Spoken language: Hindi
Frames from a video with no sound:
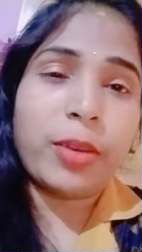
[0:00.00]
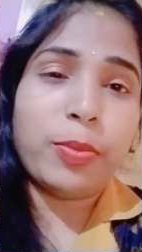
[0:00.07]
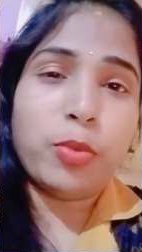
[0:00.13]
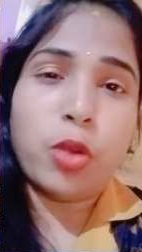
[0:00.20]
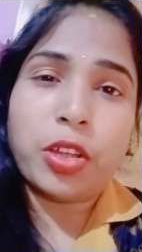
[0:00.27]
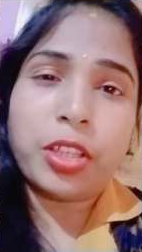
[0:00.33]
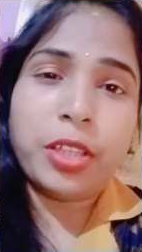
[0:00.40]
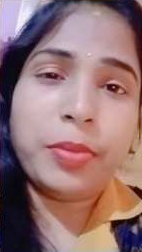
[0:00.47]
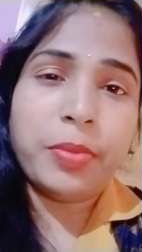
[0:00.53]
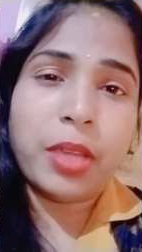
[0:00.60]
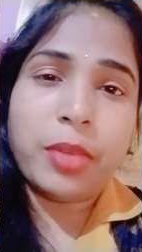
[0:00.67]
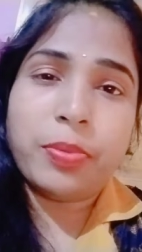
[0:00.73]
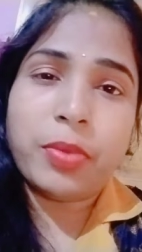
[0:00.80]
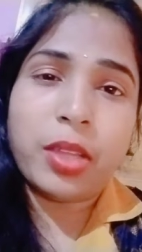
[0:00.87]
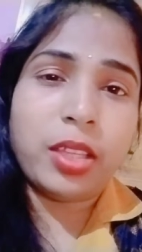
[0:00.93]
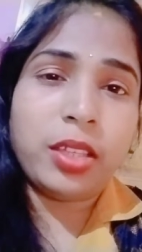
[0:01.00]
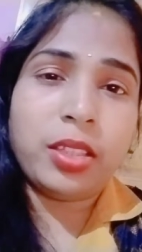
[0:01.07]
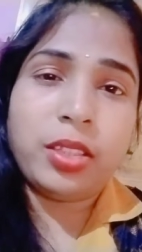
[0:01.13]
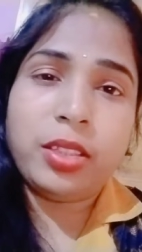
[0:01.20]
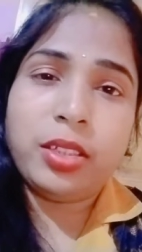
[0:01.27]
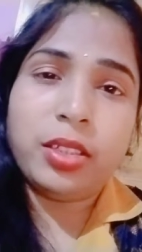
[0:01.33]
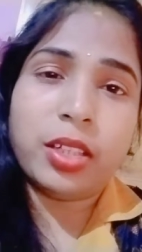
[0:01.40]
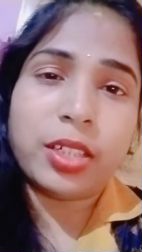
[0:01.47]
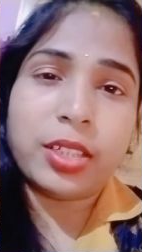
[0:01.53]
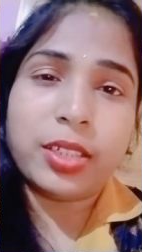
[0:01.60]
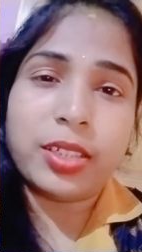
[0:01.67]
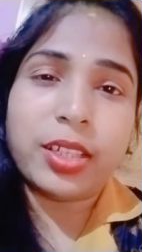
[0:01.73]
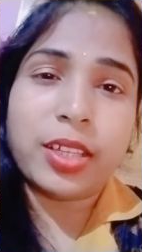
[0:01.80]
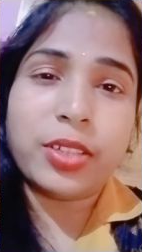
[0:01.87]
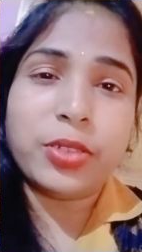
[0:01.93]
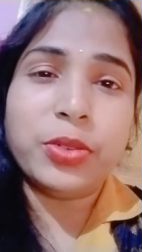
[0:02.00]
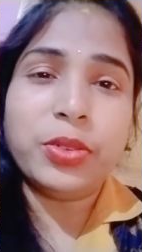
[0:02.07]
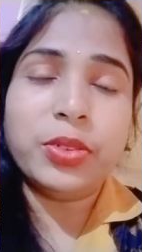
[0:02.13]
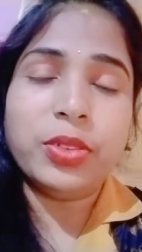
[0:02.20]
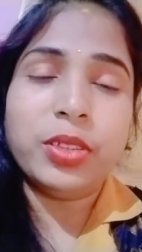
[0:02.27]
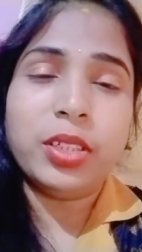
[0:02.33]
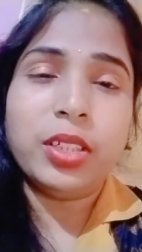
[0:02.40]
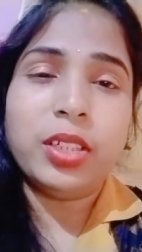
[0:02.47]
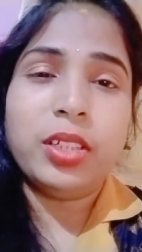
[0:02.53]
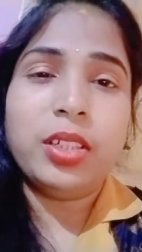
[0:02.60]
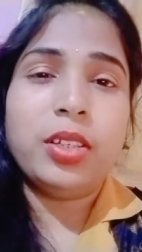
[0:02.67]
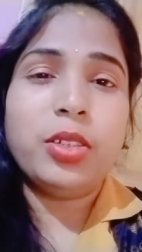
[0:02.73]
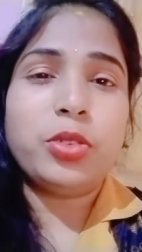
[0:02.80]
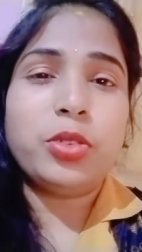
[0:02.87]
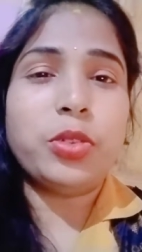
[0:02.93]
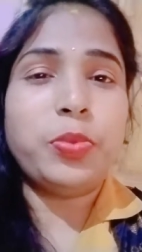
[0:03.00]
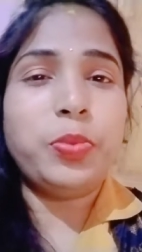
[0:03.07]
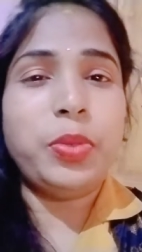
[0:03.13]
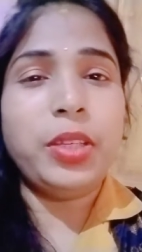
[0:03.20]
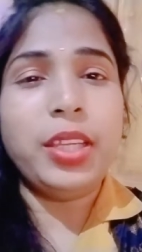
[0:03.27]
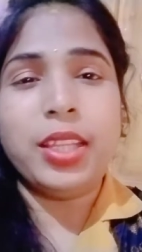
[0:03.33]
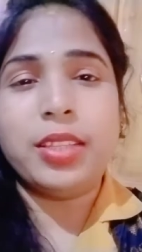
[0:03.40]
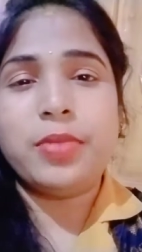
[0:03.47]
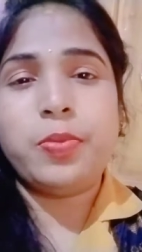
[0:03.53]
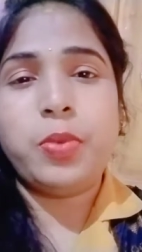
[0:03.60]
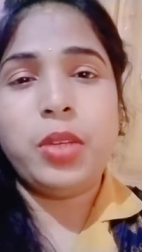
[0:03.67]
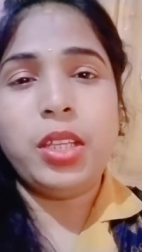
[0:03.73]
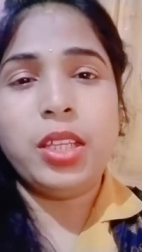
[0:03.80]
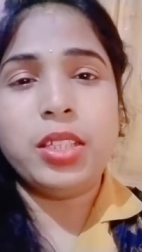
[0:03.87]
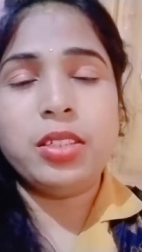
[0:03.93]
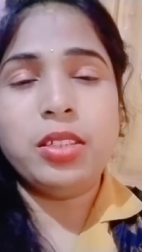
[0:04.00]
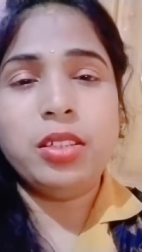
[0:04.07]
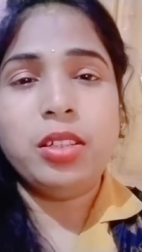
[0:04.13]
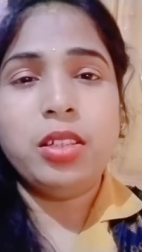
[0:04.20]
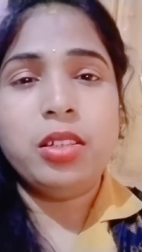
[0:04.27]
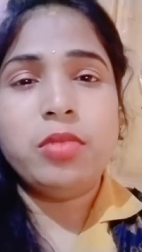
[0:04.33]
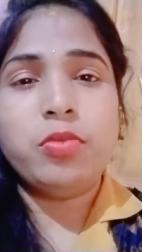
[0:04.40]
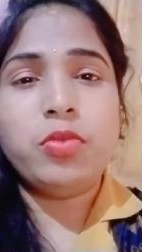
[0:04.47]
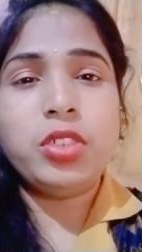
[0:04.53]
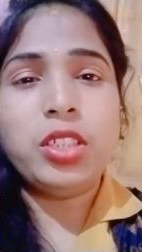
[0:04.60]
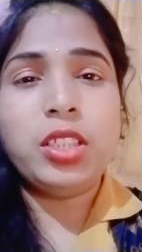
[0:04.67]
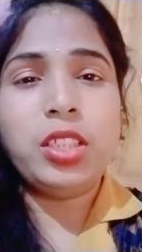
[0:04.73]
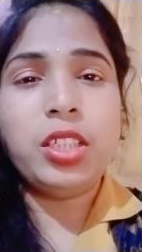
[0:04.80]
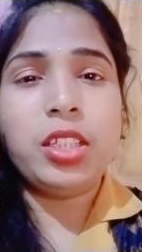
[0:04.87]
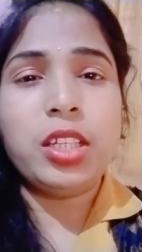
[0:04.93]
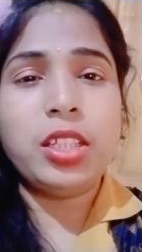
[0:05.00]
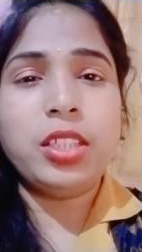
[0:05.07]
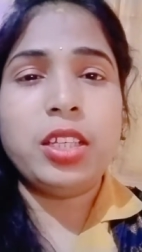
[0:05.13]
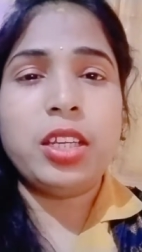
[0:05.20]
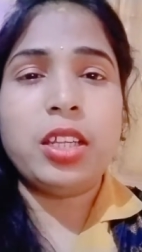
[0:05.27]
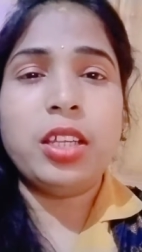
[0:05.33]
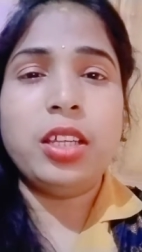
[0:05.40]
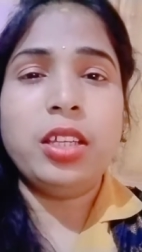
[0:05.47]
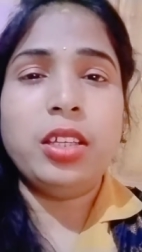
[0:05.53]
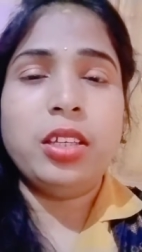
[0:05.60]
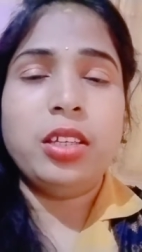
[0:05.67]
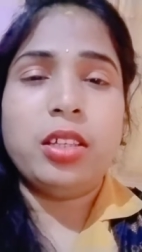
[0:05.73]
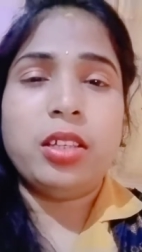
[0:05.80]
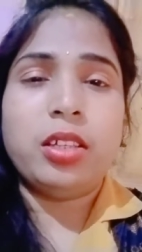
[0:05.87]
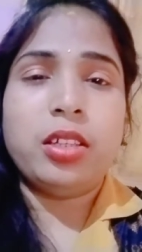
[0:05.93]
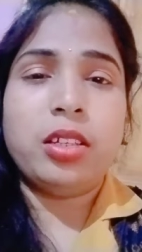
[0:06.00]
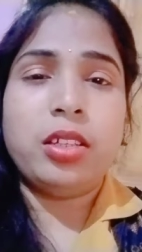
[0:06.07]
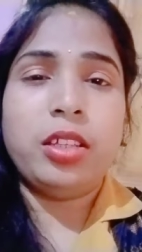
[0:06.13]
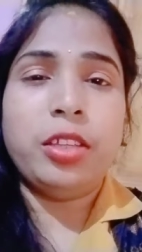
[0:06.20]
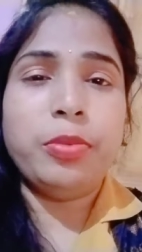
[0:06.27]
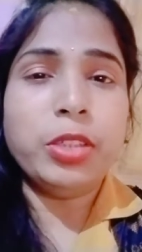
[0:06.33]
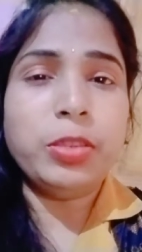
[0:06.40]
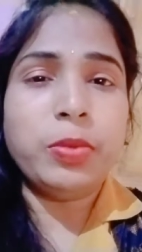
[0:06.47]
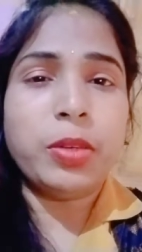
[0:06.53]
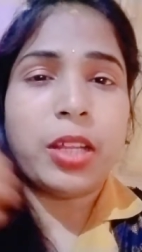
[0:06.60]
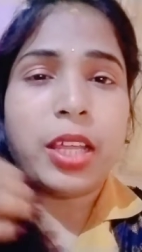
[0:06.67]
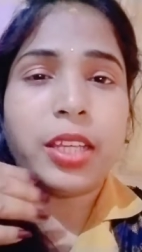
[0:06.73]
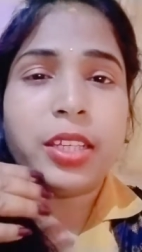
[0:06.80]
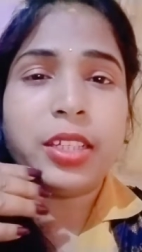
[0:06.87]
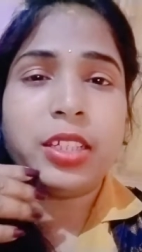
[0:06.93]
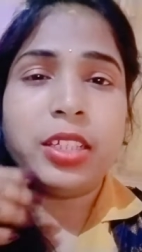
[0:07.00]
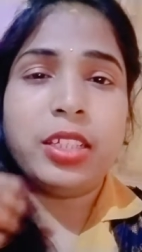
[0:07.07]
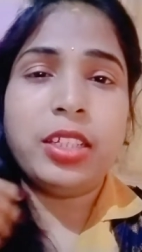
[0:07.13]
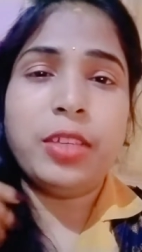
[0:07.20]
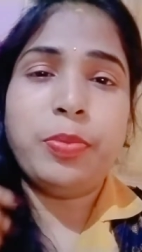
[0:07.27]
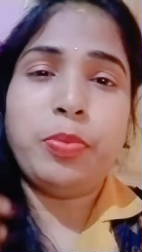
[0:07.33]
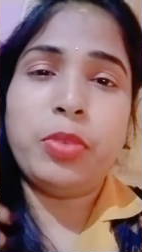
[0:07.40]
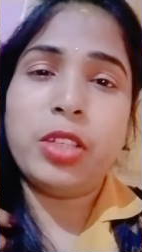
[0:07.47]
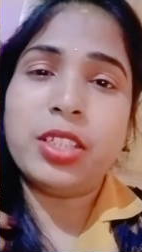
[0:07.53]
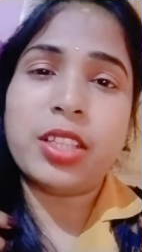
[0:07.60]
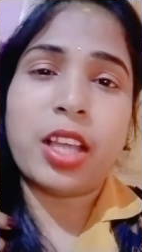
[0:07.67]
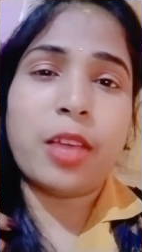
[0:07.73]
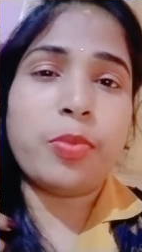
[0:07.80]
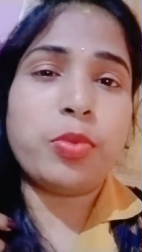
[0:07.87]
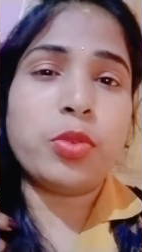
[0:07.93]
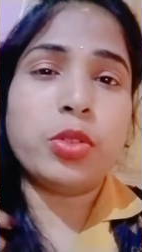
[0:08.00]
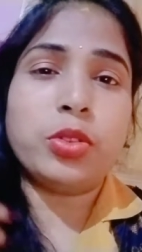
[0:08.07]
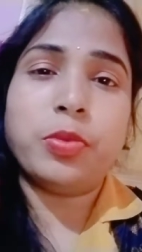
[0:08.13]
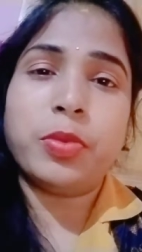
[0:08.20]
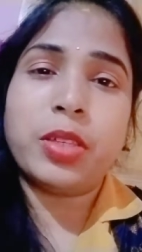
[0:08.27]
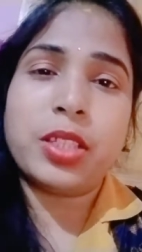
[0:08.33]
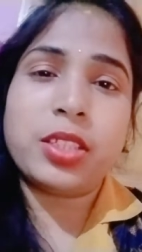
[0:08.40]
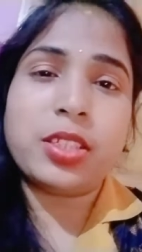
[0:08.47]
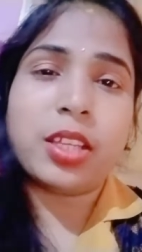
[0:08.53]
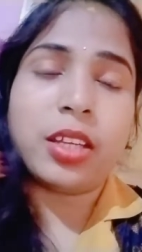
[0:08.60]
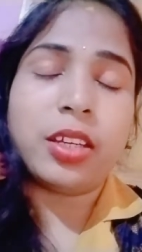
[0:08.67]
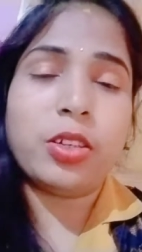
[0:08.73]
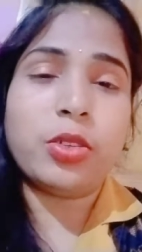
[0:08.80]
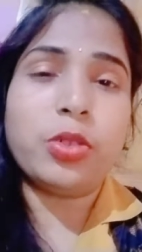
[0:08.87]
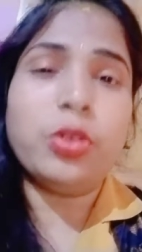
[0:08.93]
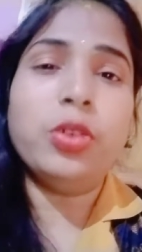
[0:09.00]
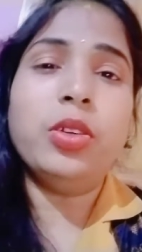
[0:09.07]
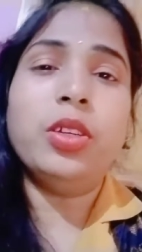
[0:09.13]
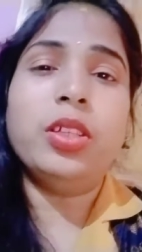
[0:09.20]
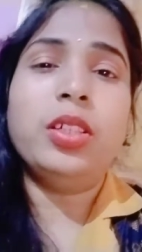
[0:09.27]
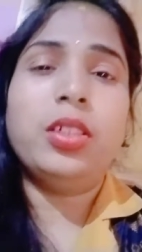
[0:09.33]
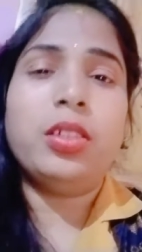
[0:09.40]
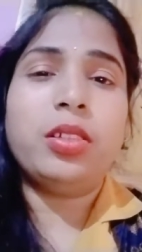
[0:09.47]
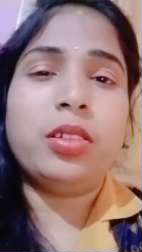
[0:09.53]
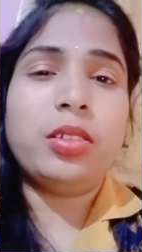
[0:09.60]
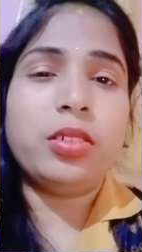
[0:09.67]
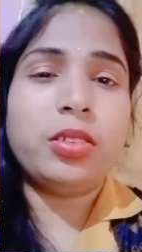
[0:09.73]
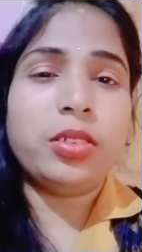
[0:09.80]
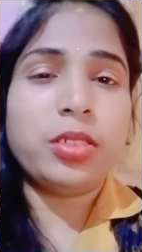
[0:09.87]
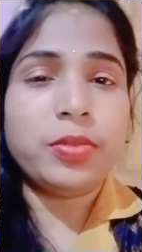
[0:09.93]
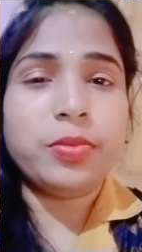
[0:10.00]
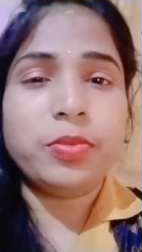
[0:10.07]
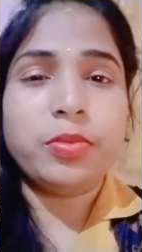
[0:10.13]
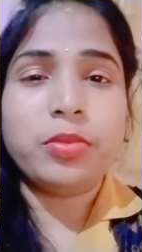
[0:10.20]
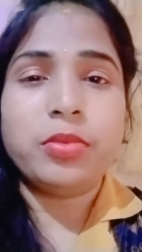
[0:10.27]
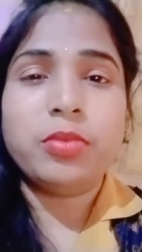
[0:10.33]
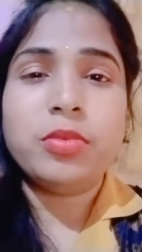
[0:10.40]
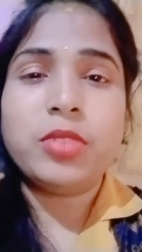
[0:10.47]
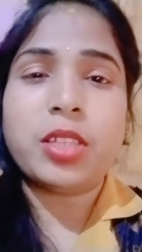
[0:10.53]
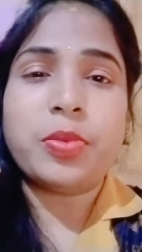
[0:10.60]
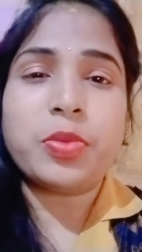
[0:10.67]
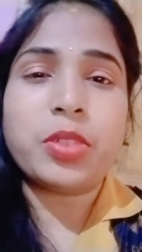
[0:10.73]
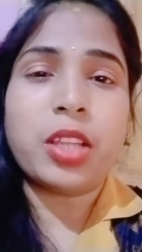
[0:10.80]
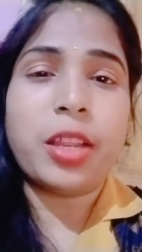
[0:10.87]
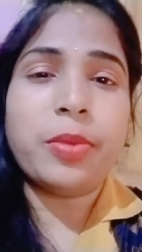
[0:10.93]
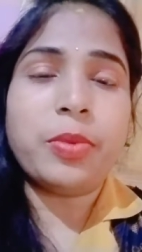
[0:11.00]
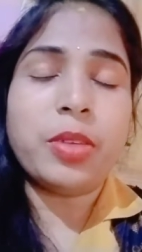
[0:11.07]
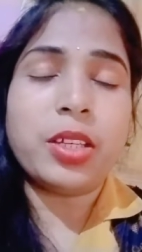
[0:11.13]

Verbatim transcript: ब्लॉकी में मैं ही अटक गई हूँ तो प्लीज़ प्लीज़ मुझे धीरे धीरे हिम्मत बढ़ाने के लिए प्लीज़ आपको तो मेरे चैनल को सब्सक्राइब